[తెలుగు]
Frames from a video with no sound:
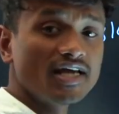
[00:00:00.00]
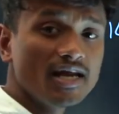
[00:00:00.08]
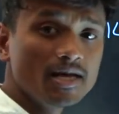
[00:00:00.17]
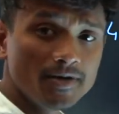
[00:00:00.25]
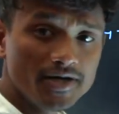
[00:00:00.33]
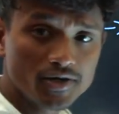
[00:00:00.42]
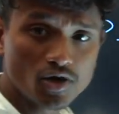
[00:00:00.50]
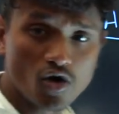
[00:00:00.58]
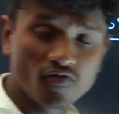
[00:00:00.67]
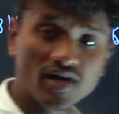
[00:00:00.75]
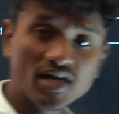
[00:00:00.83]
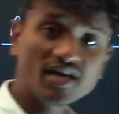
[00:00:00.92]
దేన్ని
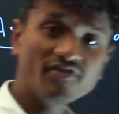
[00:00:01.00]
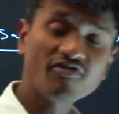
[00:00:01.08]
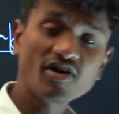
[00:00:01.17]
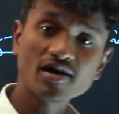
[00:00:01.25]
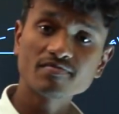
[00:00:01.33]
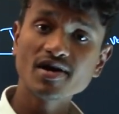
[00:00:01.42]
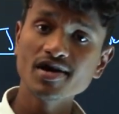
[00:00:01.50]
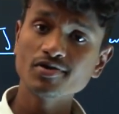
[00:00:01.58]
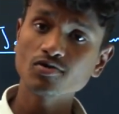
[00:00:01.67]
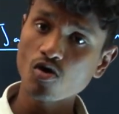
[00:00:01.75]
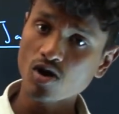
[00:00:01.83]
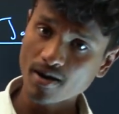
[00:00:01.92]
పెట్టుకో విలియం ఫార్మా
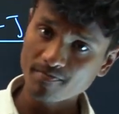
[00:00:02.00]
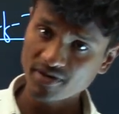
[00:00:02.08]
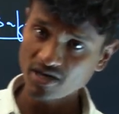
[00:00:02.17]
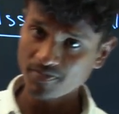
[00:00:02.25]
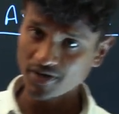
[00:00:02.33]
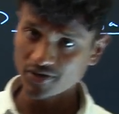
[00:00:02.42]
అండ్ కో కంపెనీ